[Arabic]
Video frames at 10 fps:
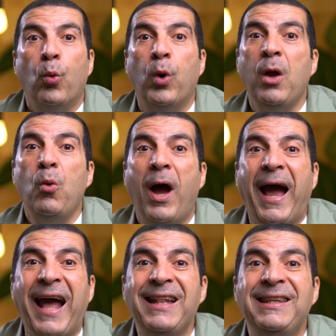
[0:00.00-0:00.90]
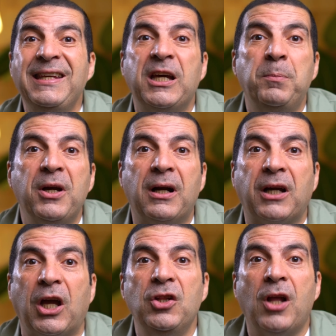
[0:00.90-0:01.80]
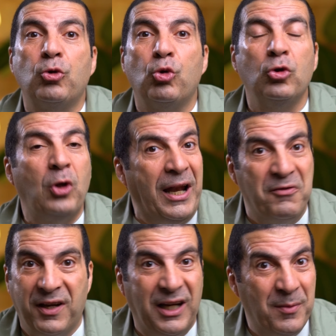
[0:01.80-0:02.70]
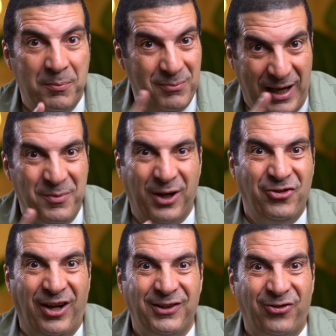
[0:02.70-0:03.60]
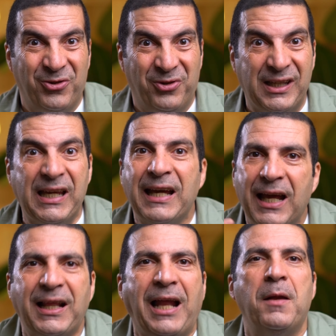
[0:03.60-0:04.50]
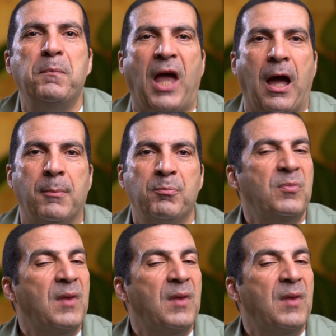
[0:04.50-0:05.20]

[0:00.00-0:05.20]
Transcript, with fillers: واوعى حد يجبرك انك ترد على فكرة انا ما كانش عندي الصفة دي اتعلمتها